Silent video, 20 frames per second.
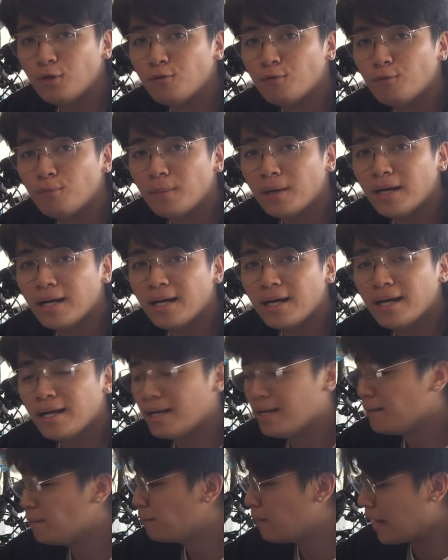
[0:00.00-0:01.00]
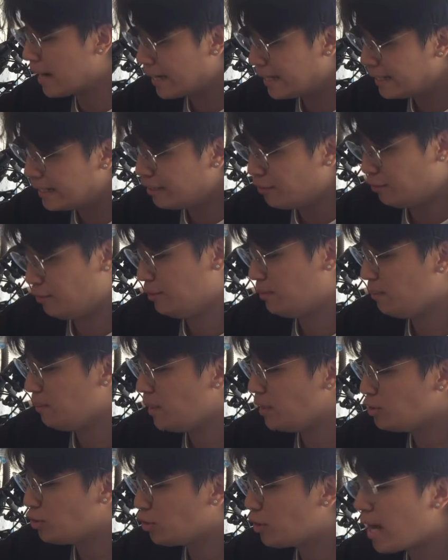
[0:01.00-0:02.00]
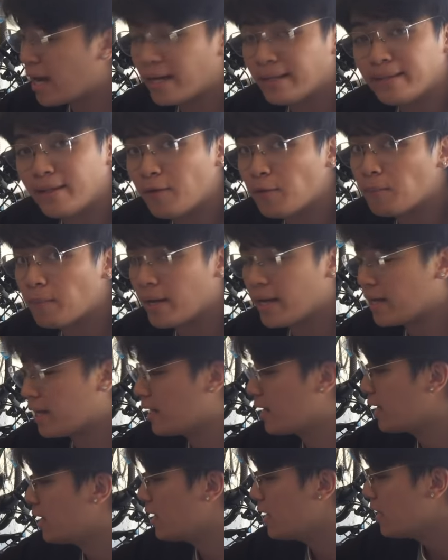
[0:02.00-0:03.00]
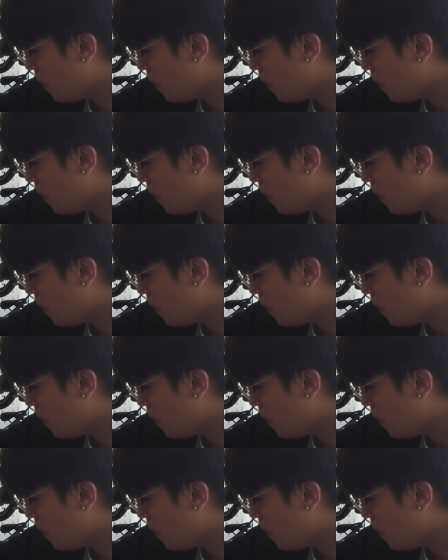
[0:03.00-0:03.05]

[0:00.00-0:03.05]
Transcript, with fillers: mo na yung mga bagay na yun, medyo gaganda yung bike.